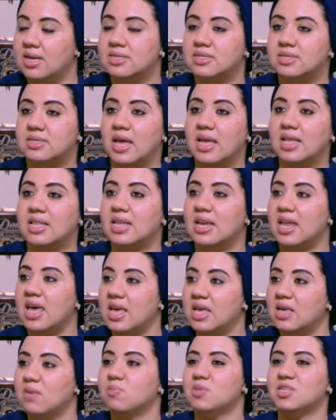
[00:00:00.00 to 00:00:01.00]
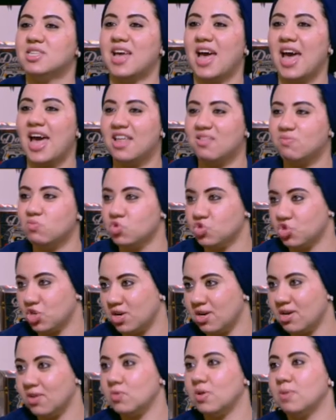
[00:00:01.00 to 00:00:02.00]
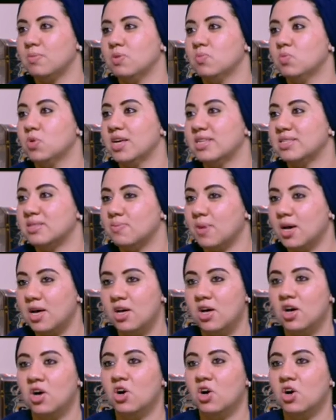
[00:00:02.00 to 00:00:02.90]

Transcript: ازاي نلاقي مساحات مشتركه وده بالمناسبه بالمناسبه